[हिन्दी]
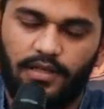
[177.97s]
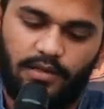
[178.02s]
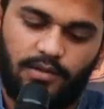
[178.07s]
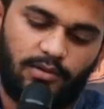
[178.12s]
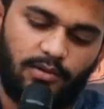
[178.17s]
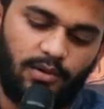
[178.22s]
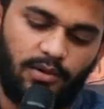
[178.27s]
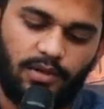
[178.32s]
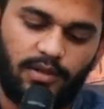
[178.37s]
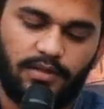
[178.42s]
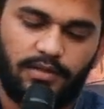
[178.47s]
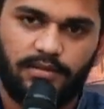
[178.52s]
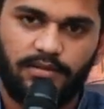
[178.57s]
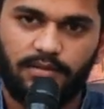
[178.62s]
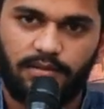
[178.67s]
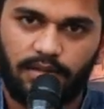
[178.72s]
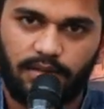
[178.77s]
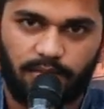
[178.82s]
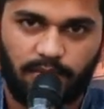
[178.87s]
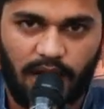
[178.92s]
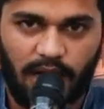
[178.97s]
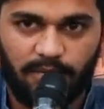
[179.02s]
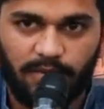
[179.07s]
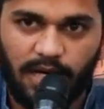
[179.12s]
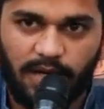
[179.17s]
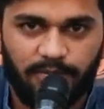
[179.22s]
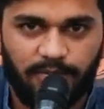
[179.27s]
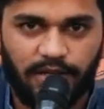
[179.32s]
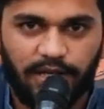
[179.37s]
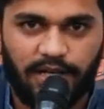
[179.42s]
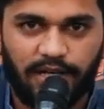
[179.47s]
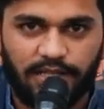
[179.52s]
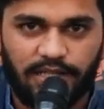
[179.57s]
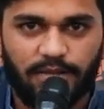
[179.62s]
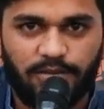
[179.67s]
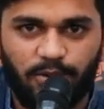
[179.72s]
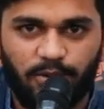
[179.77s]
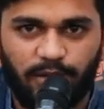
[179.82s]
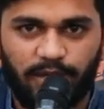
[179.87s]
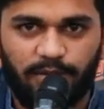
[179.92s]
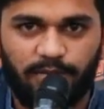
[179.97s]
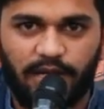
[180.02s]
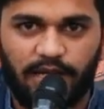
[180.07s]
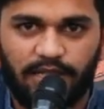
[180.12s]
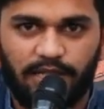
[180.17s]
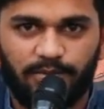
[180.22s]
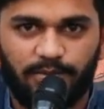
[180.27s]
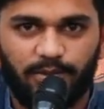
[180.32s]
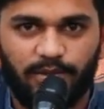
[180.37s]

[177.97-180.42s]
एक और माँ बाप पे खत्म हो गई बातें